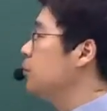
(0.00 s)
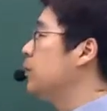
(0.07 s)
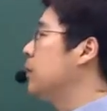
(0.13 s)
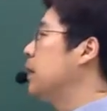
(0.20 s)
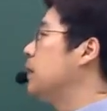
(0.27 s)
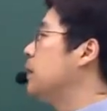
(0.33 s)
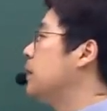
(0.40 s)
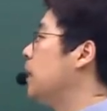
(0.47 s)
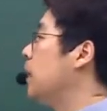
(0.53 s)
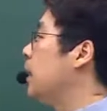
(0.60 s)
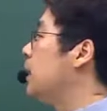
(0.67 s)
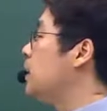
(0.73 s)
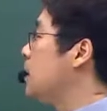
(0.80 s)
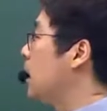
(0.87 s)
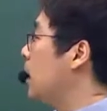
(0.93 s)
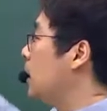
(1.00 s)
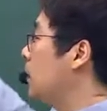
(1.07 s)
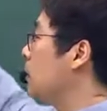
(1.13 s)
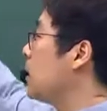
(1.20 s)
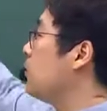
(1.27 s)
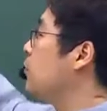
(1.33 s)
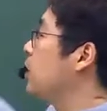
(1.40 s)
부분들이 있는데 자,
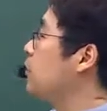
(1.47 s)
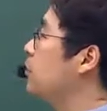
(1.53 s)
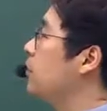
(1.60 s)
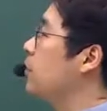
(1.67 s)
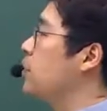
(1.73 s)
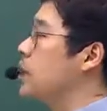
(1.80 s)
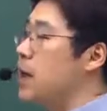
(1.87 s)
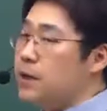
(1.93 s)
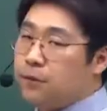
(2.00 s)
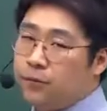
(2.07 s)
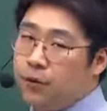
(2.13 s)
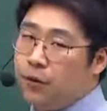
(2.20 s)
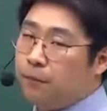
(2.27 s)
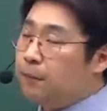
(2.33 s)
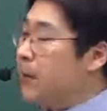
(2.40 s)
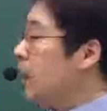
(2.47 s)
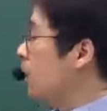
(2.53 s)
그렇게 문제 푸는 것이 아니고요.